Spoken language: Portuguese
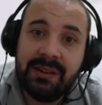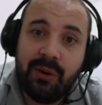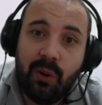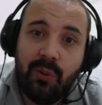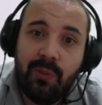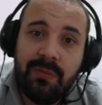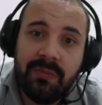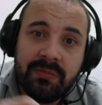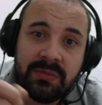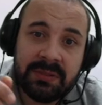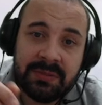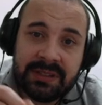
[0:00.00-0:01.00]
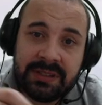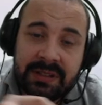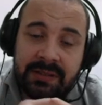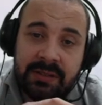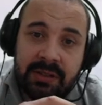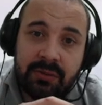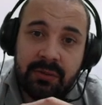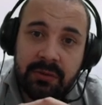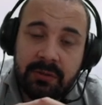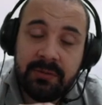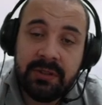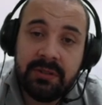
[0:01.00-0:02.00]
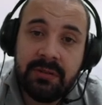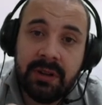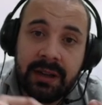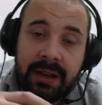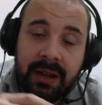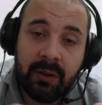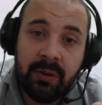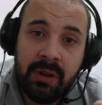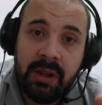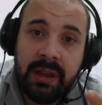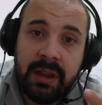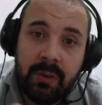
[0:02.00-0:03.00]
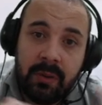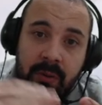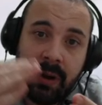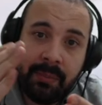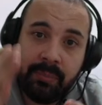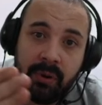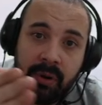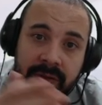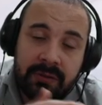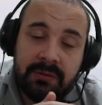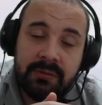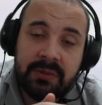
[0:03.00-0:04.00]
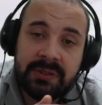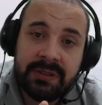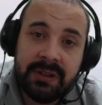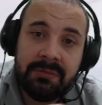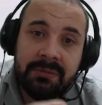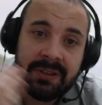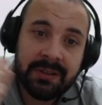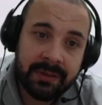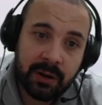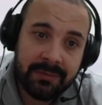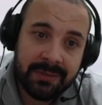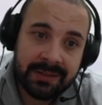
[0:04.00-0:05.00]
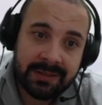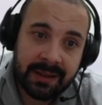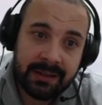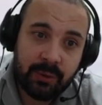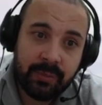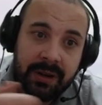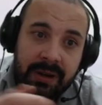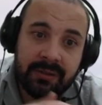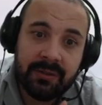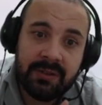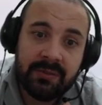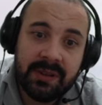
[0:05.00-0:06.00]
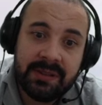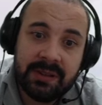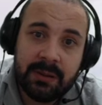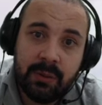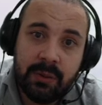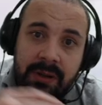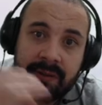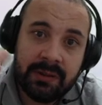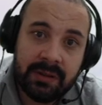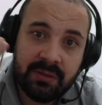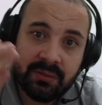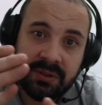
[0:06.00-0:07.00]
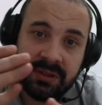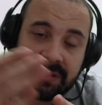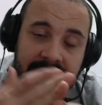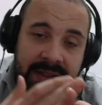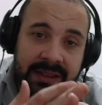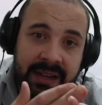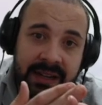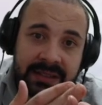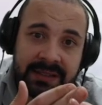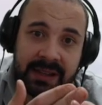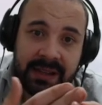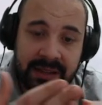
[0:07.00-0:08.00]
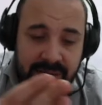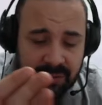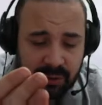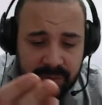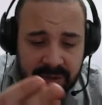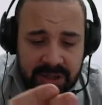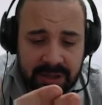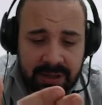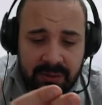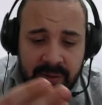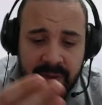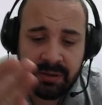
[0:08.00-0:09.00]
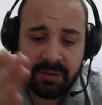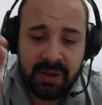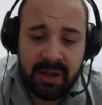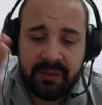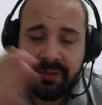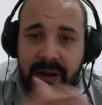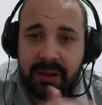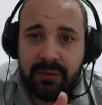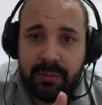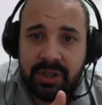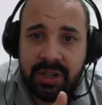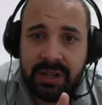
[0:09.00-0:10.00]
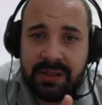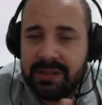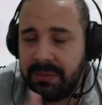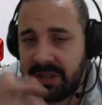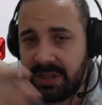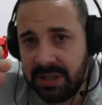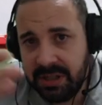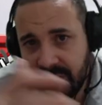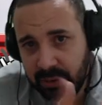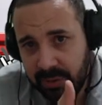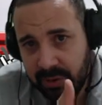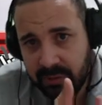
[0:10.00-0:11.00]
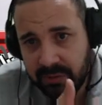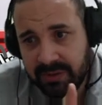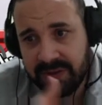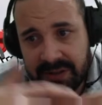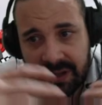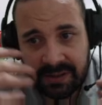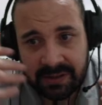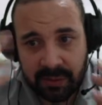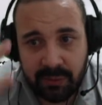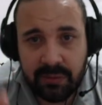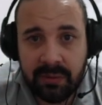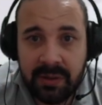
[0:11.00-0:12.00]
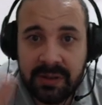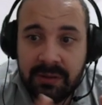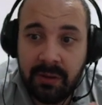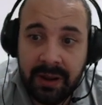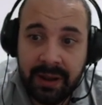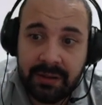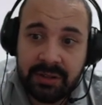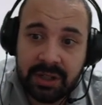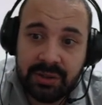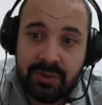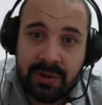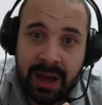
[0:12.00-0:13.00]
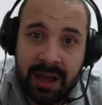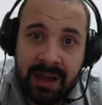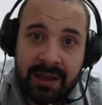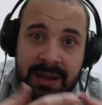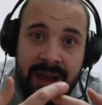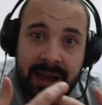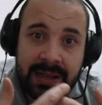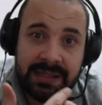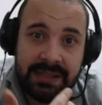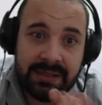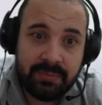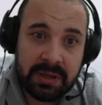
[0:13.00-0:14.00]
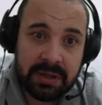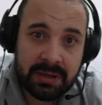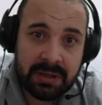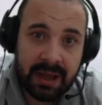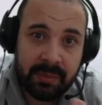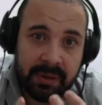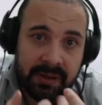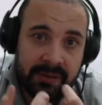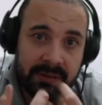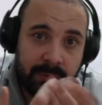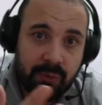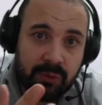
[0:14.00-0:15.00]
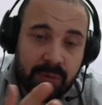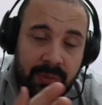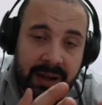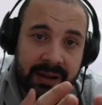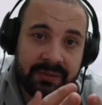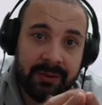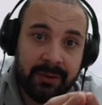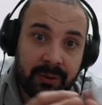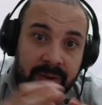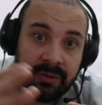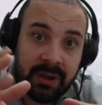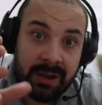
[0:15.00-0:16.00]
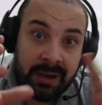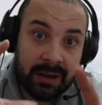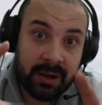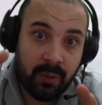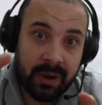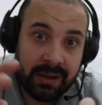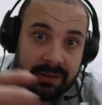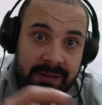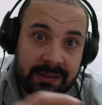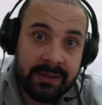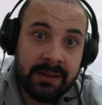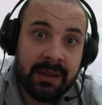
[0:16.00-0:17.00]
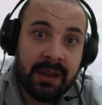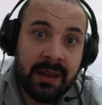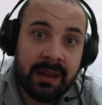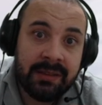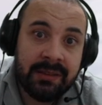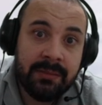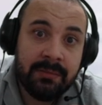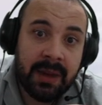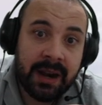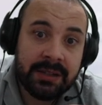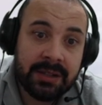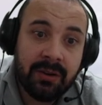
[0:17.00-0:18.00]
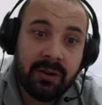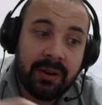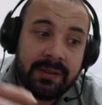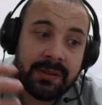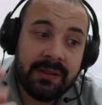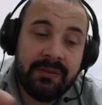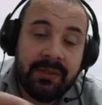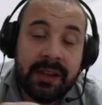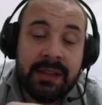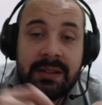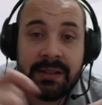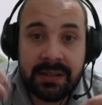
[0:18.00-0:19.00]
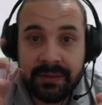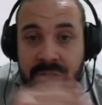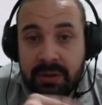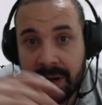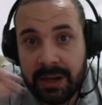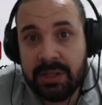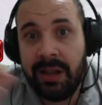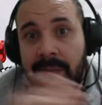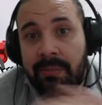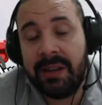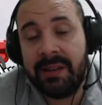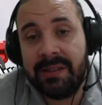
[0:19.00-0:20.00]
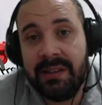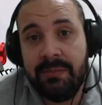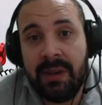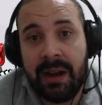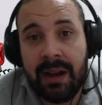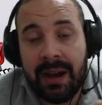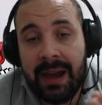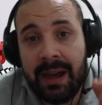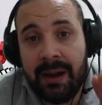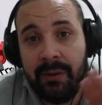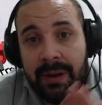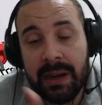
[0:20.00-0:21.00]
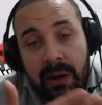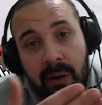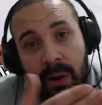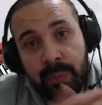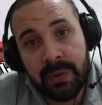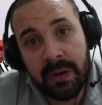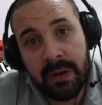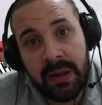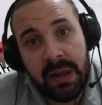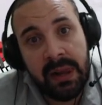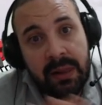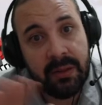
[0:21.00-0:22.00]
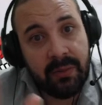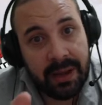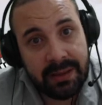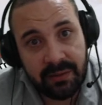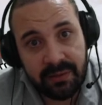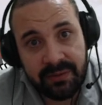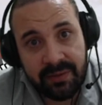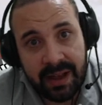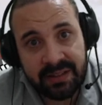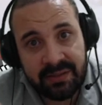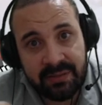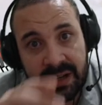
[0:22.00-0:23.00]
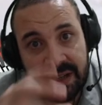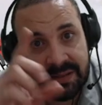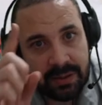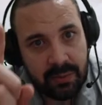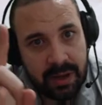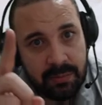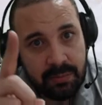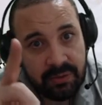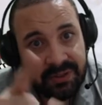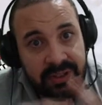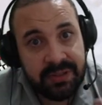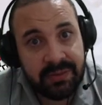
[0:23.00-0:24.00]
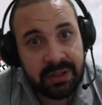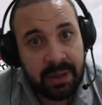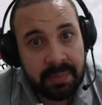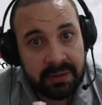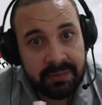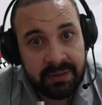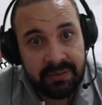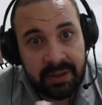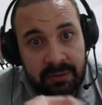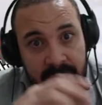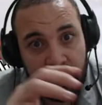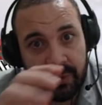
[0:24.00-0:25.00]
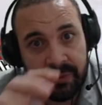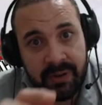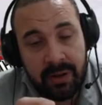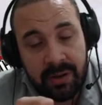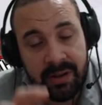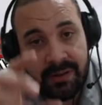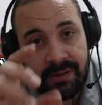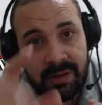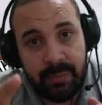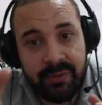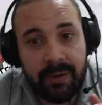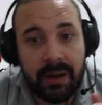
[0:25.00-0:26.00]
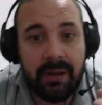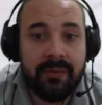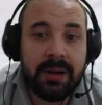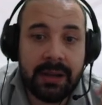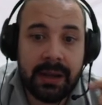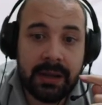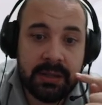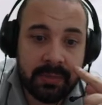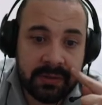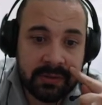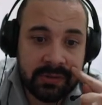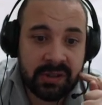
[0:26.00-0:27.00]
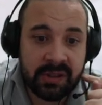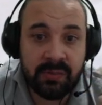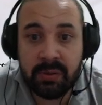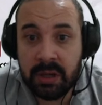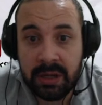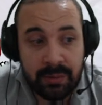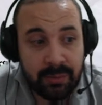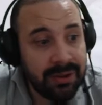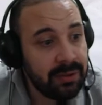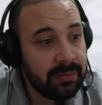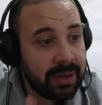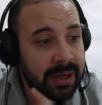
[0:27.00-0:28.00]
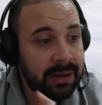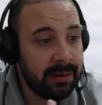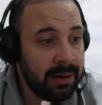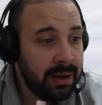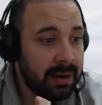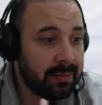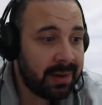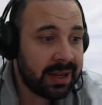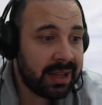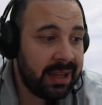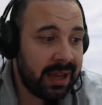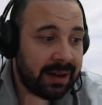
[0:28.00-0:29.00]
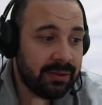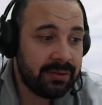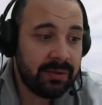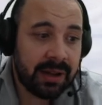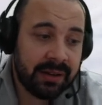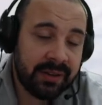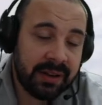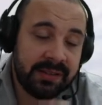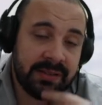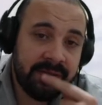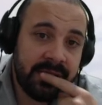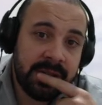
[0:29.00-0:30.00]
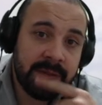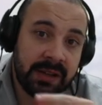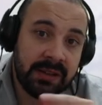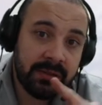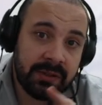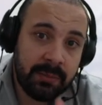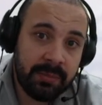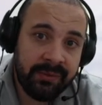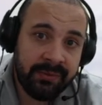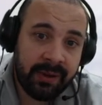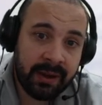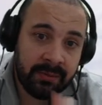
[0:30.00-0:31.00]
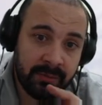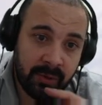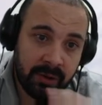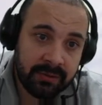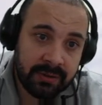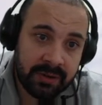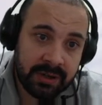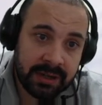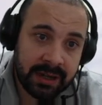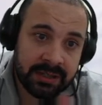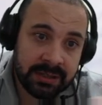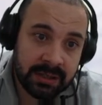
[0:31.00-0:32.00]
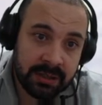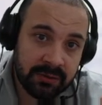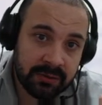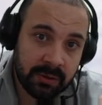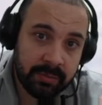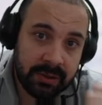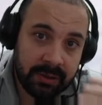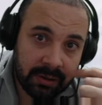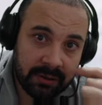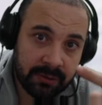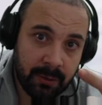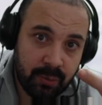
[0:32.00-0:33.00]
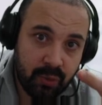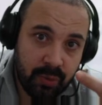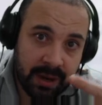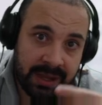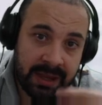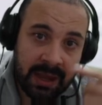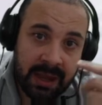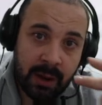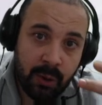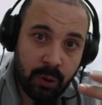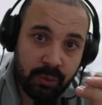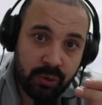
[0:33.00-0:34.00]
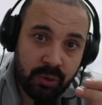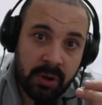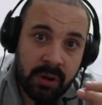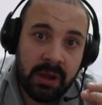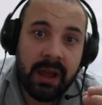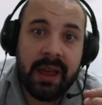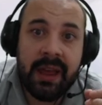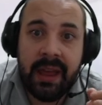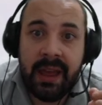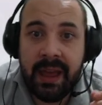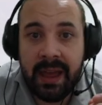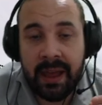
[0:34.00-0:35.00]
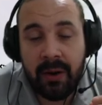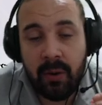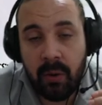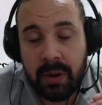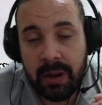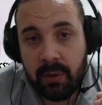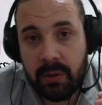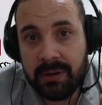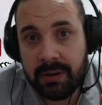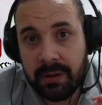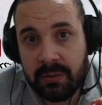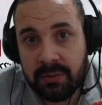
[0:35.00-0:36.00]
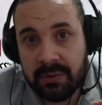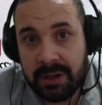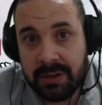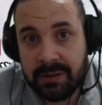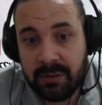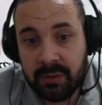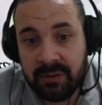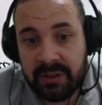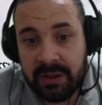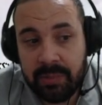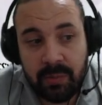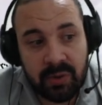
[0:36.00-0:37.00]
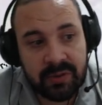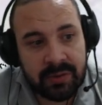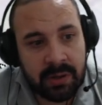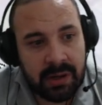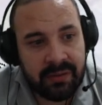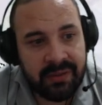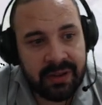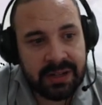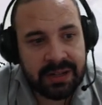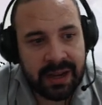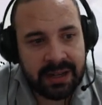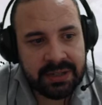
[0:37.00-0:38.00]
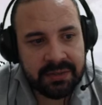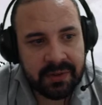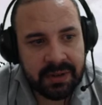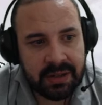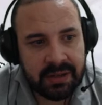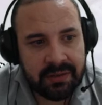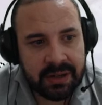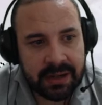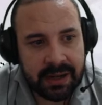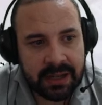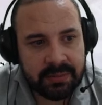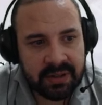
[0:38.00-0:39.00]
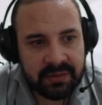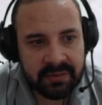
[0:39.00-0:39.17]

Com, se você assistir todos os vídeos do canal, eu aposto com você que você vai começar a ter operações vencedoras. Então, estratégias aí totalmente gratuito. Fala sobre gerenciamento de risco, sobre consistência, tudo isso que eu quero te ajudar a despertar para esse mundo maravilhoso. Não é esse esse mar de rosas que vende, que você vai jogar dinheiro para cima, carro, helicóptero, não é tão fácil, mas não é impossível, dá para viver. Eu venho aqui e sempre falo a verdade para vocês. Poderia muito bem maquiar ou não gravar esse vídeo, mas eu sempre falo, mostro a verdade, tanto stop loss como em, como é, qualquer coisa que aconteça, eu estou sempre mostrando a verdade, falando a verdade para